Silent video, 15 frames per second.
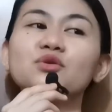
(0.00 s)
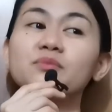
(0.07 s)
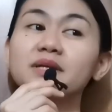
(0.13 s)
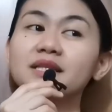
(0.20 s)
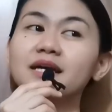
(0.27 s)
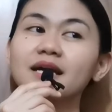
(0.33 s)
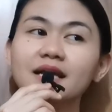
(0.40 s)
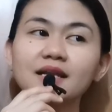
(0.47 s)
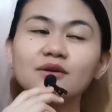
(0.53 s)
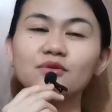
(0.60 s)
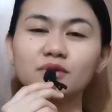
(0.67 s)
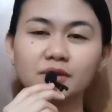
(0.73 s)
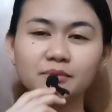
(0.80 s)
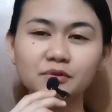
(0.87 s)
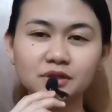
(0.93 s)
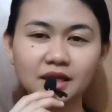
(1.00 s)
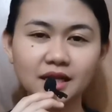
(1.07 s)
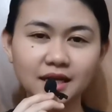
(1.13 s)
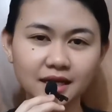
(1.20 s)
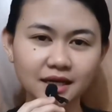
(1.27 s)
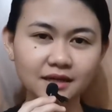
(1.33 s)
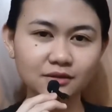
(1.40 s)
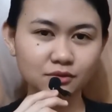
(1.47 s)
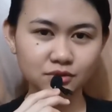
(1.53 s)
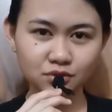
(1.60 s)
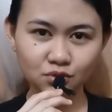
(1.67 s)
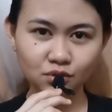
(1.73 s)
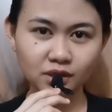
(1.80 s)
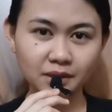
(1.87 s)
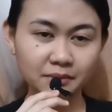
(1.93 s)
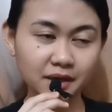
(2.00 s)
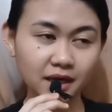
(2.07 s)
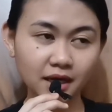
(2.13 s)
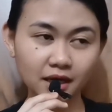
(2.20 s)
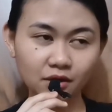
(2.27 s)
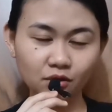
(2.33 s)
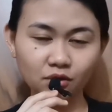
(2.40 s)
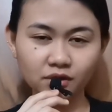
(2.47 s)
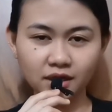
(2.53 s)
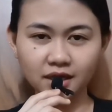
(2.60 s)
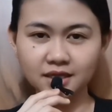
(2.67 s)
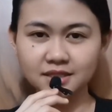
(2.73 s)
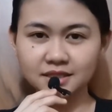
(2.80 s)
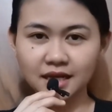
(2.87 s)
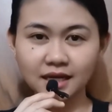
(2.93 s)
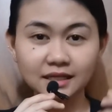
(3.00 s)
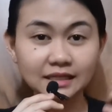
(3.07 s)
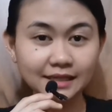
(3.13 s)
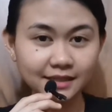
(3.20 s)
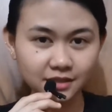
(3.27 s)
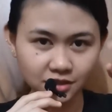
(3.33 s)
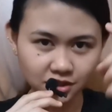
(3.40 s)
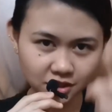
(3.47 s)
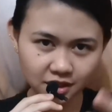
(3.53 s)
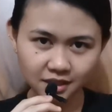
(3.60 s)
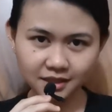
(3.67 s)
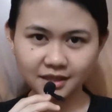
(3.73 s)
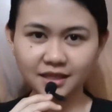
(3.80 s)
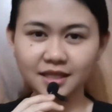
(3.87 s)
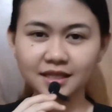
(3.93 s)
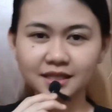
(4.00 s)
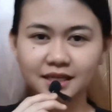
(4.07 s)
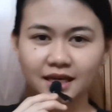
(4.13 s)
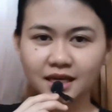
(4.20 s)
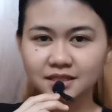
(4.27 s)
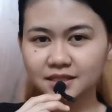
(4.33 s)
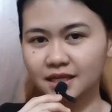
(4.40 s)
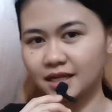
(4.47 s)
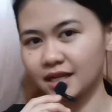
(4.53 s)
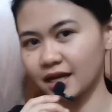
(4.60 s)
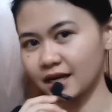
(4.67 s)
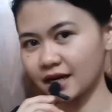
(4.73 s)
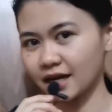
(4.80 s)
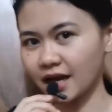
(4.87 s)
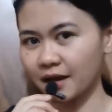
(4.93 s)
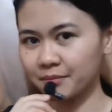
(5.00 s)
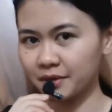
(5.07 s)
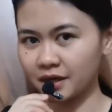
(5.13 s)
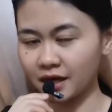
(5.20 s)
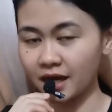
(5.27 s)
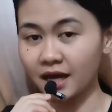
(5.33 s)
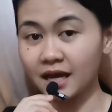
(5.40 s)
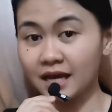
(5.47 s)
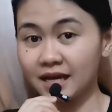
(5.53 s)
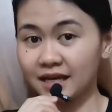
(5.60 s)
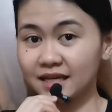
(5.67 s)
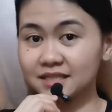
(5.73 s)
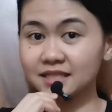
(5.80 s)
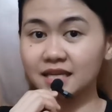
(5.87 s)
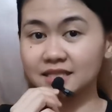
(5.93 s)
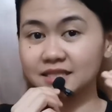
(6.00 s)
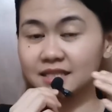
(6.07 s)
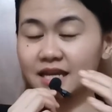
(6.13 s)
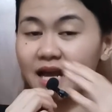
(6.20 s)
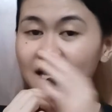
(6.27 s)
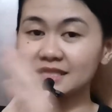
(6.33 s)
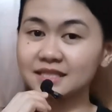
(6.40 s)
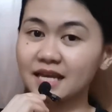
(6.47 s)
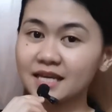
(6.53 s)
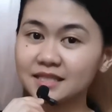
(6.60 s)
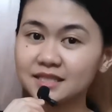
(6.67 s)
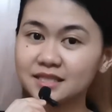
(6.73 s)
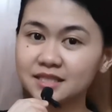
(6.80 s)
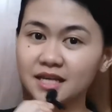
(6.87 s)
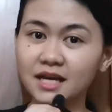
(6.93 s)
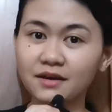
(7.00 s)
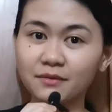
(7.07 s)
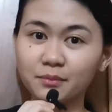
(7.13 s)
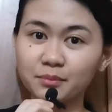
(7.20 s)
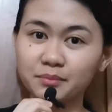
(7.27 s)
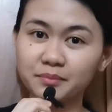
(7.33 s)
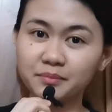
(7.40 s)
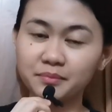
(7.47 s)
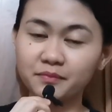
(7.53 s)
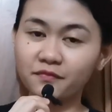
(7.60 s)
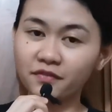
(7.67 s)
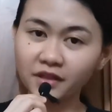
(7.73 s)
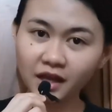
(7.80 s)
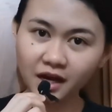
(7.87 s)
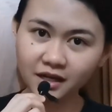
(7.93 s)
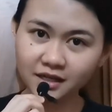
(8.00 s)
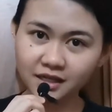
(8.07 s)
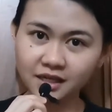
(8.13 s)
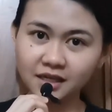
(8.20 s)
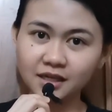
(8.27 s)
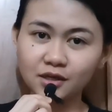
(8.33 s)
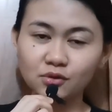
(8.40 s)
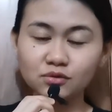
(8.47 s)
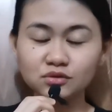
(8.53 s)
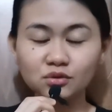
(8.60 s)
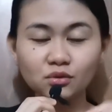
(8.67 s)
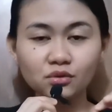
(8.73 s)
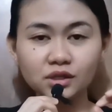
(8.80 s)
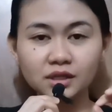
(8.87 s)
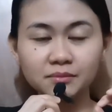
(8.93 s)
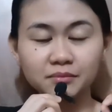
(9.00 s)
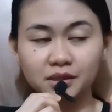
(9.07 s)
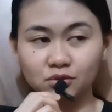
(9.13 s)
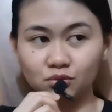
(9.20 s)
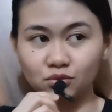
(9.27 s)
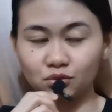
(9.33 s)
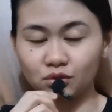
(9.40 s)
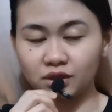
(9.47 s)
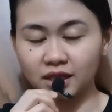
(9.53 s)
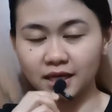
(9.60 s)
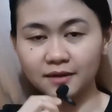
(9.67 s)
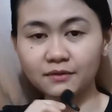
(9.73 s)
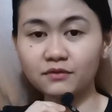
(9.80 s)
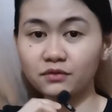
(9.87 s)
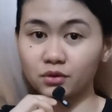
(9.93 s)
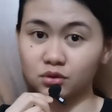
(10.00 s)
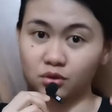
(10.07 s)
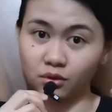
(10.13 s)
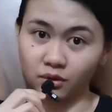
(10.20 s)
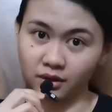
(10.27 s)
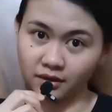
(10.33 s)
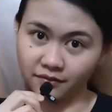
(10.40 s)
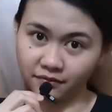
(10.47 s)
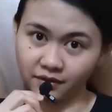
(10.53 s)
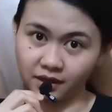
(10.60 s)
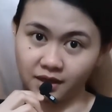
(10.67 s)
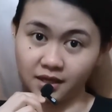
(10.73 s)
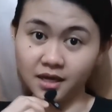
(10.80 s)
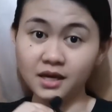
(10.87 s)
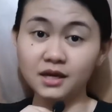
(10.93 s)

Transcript: So matagal ko na po talagang gusto na magkaroon ng isang legit na DSLR camera kasi aside sa vlogging, gusto ko din matuto ng photography.